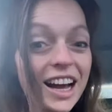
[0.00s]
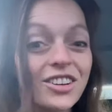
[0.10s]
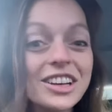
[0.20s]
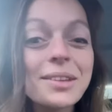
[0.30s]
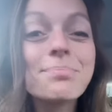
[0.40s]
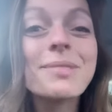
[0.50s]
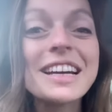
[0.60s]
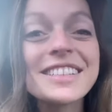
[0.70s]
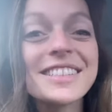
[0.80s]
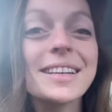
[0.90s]
Hallo Lieben,
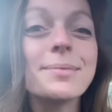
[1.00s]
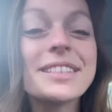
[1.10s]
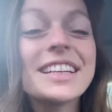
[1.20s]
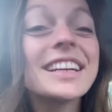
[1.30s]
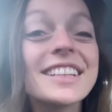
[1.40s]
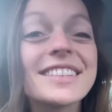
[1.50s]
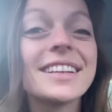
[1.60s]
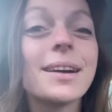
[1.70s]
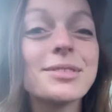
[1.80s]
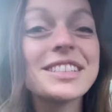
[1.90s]
es ist Samstag.
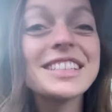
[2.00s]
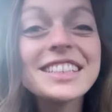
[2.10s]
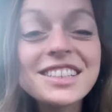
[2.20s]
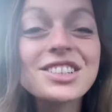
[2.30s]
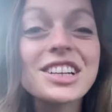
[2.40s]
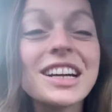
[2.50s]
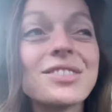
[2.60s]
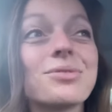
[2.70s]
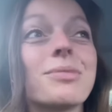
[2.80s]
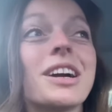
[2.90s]
Gestern habe ich es nicht
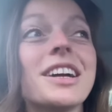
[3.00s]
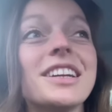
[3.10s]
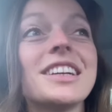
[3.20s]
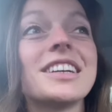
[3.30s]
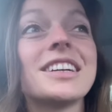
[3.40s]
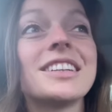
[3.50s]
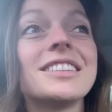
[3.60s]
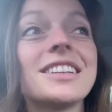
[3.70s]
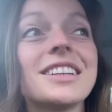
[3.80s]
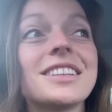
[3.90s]
geschafft, mein äh,
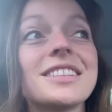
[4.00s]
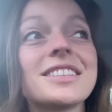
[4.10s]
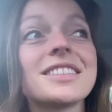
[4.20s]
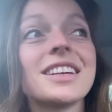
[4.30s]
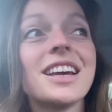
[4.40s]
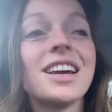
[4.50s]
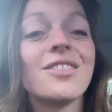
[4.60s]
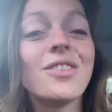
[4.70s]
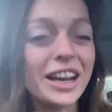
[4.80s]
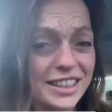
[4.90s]
tägliches
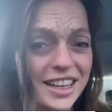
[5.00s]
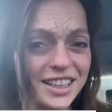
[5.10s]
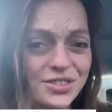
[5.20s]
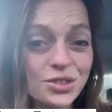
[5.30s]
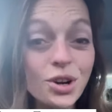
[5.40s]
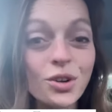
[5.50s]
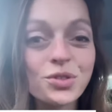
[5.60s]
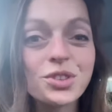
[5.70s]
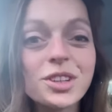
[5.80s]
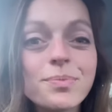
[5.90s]
Werktagsvideo
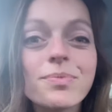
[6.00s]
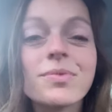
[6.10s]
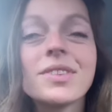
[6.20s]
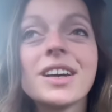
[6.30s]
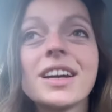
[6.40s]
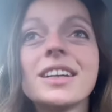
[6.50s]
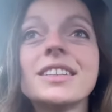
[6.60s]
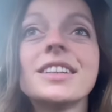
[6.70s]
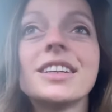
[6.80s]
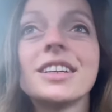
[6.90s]
aufzunehmen,
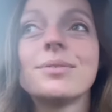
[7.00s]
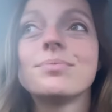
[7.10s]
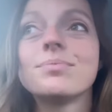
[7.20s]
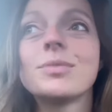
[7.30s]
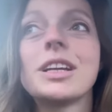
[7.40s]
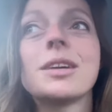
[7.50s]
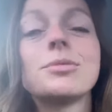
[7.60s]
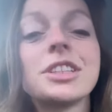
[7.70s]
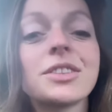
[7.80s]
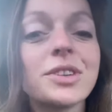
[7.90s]
denn ähm, mein
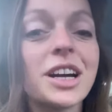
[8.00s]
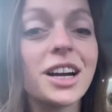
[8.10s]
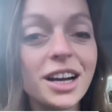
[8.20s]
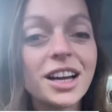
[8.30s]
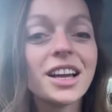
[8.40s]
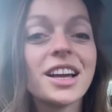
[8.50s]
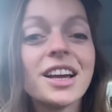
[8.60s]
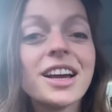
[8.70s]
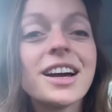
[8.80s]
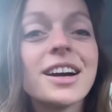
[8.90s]
Nachmittag war
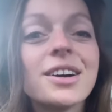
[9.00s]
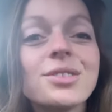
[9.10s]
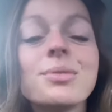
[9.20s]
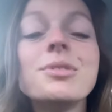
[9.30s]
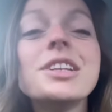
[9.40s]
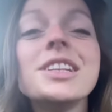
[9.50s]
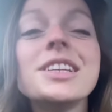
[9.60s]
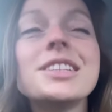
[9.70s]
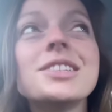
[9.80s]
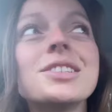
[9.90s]

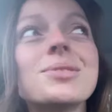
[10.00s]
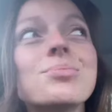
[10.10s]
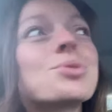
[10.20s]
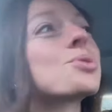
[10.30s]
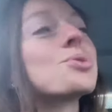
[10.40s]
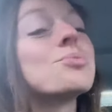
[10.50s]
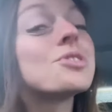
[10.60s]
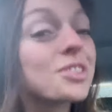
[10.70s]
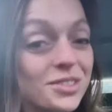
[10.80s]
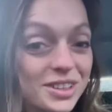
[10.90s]

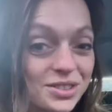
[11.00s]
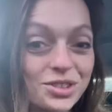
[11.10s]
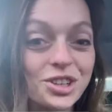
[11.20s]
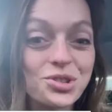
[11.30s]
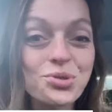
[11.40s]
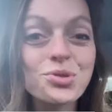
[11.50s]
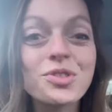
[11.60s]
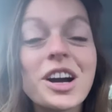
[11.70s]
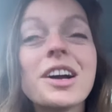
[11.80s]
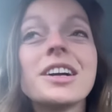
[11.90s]
familienbestimmt, was total
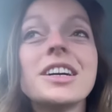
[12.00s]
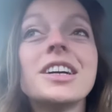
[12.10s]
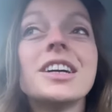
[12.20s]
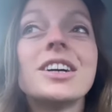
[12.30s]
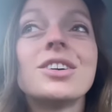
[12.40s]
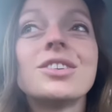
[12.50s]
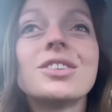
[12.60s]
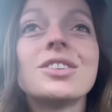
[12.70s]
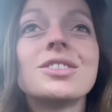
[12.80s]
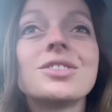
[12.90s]
schön war.
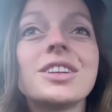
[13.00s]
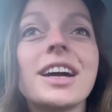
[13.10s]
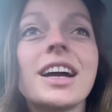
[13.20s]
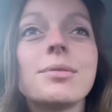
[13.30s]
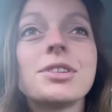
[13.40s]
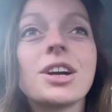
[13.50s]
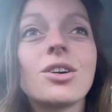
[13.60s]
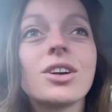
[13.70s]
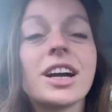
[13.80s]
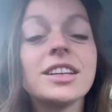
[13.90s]
Und von daher habe ich
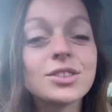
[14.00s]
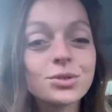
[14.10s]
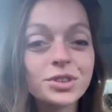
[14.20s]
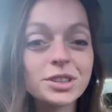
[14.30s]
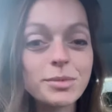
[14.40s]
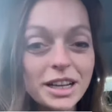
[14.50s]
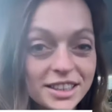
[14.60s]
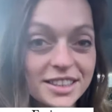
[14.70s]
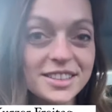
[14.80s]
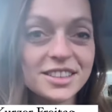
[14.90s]
auch gar nicht so viel
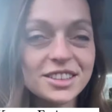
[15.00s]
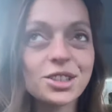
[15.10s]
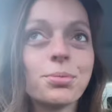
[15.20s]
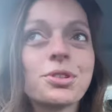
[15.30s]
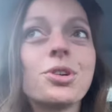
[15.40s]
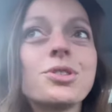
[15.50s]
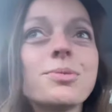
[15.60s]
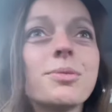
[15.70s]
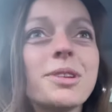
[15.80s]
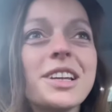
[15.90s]
gemacht gestern. Ich muss kurz
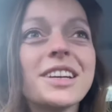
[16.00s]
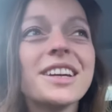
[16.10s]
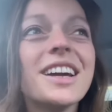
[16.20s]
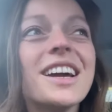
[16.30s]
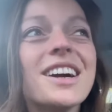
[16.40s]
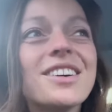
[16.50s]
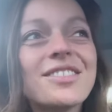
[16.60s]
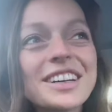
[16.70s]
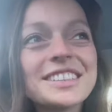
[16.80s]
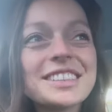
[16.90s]
mal überlegen,
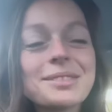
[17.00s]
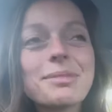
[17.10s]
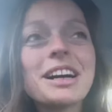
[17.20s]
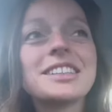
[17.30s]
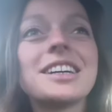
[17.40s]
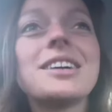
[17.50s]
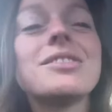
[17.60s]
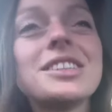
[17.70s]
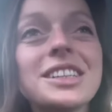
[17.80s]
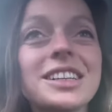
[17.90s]
was ich gemacht
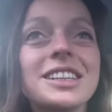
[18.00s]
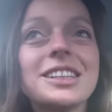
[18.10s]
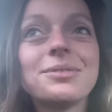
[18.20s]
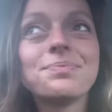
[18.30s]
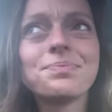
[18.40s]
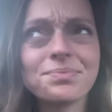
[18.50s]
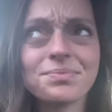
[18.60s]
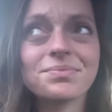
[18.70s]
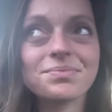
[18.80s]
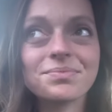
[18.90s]
habe. Ähm,
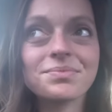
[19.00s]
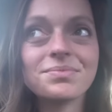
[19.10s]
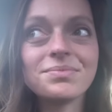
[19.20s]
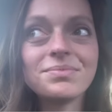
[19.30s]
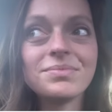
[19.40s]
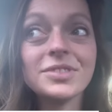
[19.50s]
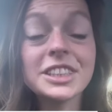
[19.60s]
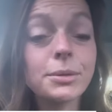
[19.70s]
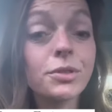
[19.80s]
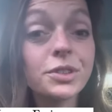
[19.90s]

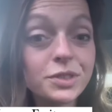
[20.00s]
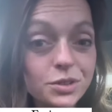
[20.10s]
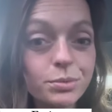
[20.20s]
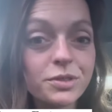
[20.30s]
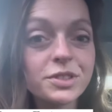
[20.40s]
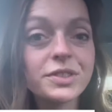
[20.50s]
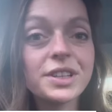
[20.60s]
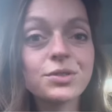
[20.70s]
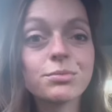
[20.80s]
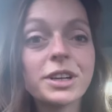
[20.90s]
ich habe auf jeden Fall super viel
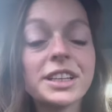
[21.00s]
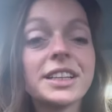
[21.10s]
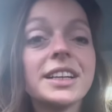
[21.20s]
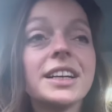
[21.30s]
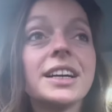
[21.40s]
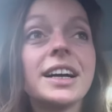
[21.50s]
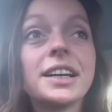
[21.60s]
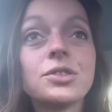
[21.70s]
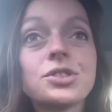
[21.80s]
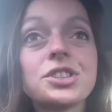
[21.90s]
wieder für meinen
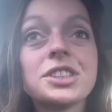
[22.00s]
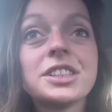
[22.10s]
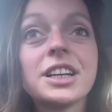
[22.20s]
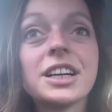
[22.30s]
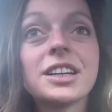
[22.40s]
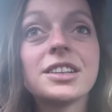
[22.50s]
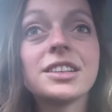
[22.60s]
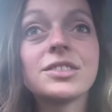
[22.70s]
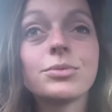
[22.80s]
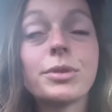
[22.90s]
englischen,
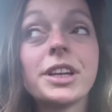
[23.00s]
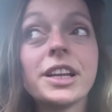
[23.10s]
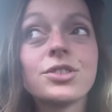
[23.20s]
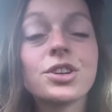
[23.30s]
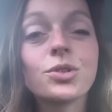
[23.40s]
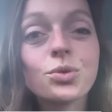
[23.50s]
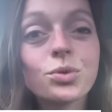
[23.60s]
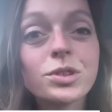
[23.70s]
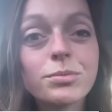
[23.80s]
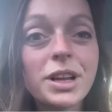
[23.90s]
äh, meine englische
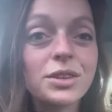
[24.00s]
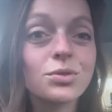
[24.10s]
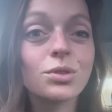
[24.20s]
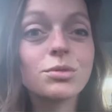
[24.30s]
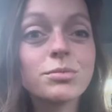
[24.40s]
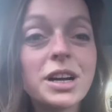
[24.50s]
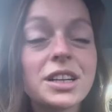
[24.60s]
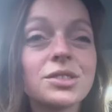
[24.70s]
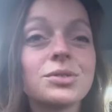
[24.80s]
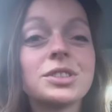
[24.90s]
Autorinnenplattform
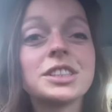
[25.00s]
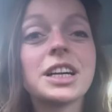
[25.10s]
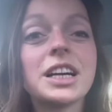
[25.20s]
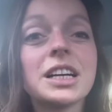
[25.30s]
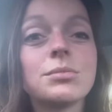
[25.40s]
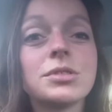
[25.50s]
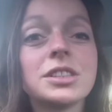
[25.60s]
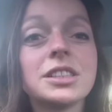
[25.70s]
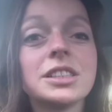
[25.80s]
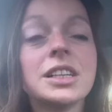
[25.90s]
gemacht und ich
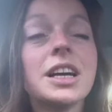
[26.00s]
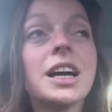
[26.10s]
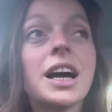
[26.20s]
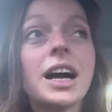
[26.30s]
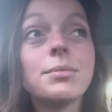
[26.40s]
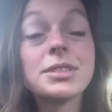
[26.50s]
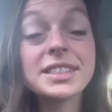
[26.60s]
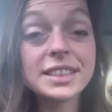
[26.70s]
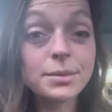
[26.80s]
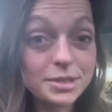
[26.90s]
habe ein
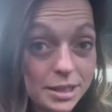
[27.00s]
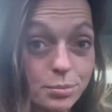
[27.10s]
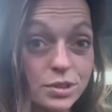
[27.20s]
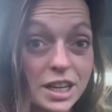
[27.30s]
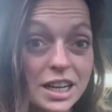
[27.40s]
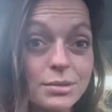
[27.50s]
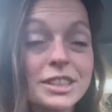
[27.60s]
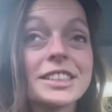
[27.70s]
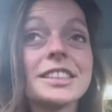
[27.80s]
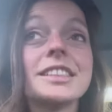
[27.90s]
bisschen am Sachbuch
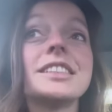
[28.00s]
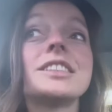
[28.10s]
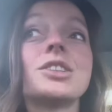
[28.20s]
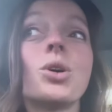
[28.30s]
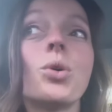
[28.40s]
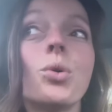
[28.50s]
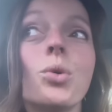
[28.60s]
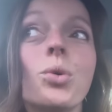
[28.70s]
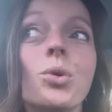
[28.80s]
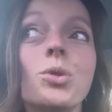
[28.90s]
gearbeitet
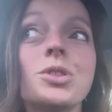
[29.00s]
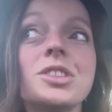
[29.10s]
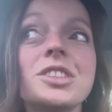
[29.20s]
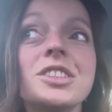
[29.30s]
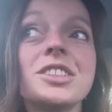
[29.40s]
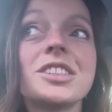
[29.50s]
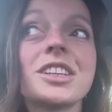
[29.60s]
und